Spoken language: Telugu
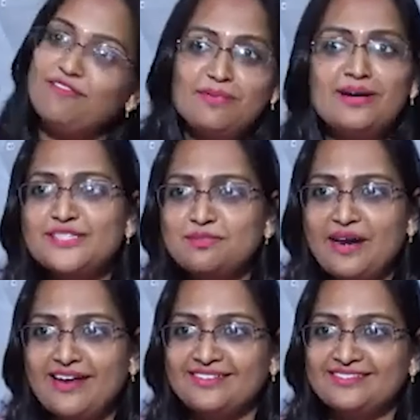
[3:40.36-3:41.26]
ఎవ్రీబడీస్
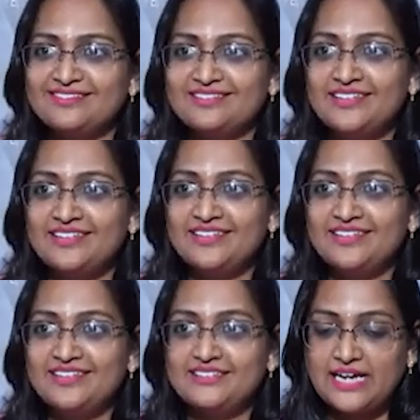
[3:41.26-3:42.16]
బ్రెయిన్
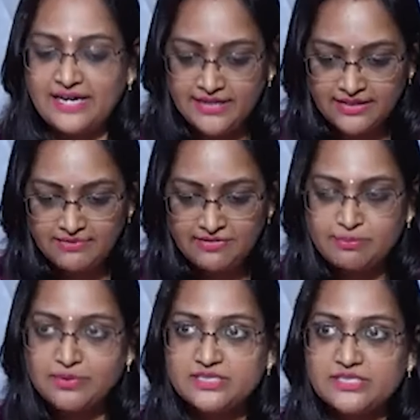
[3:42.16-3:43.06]
నైంటీ
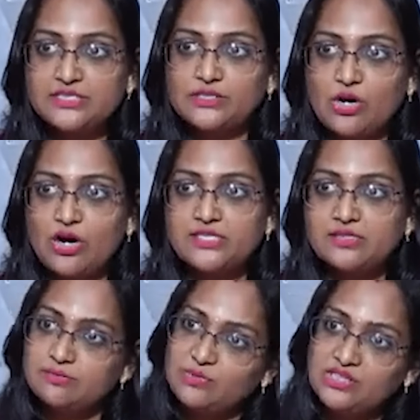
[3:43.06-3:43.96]
ఫైవ్ పర్సెంట్
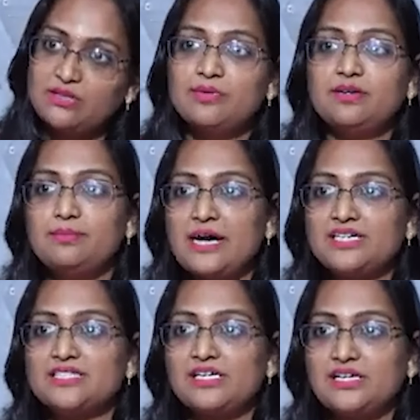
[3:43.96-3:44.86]
థాట్స్ మొత్తం మనం
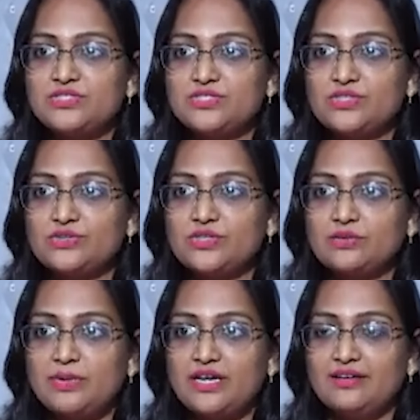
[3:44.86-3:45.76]
పాస్టే
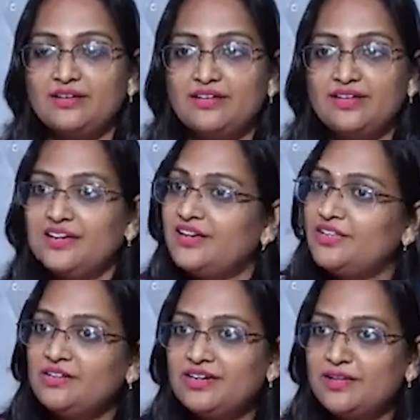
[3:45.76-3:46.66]
ఆలోచిస్తుంటుంది బ్రెయిన్ hmm.
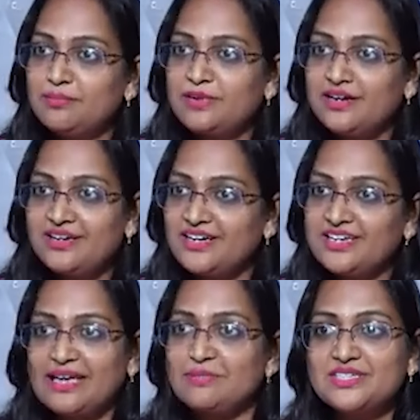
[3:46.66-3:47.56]
ఎందుకంటే బ్రెయిన్కి
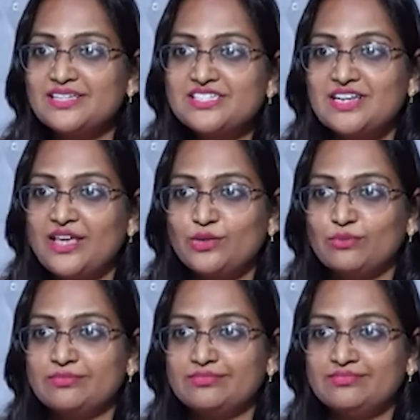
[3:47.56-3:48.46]
టైం సెన్స్ లేదు
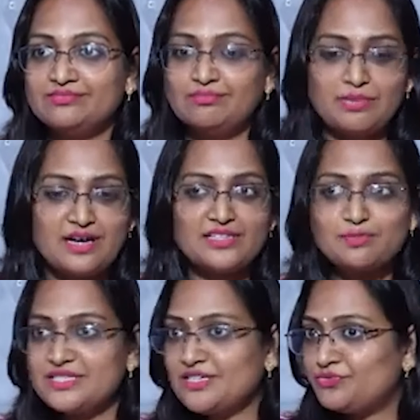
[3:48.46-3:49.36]

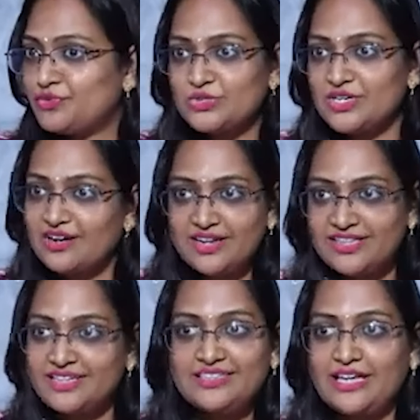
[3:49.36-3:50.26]
పాస్ట్ ప్రెసెంట్ ఫ్యూచర్
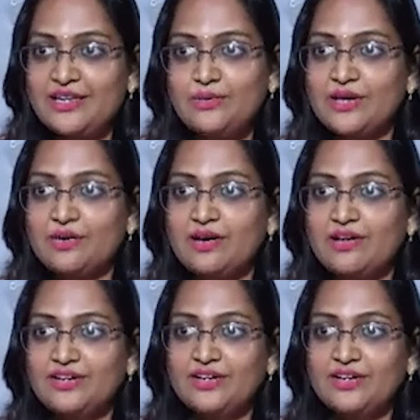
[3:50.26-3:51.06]
అన్నది దాన్ని తెలియదు ఎక్కువ